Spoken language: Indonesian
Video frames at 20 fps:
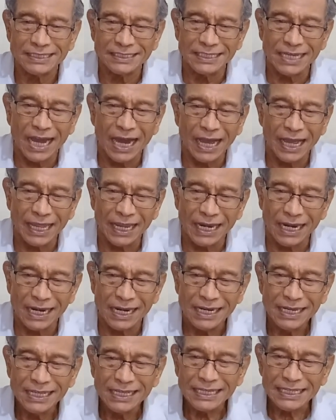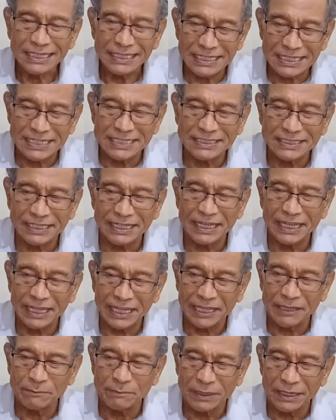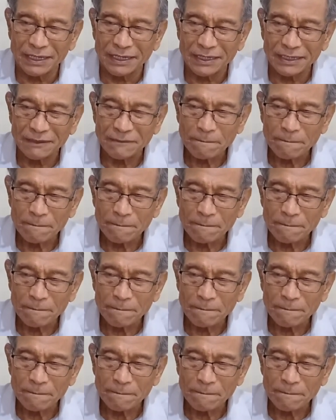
Yael istri Heber.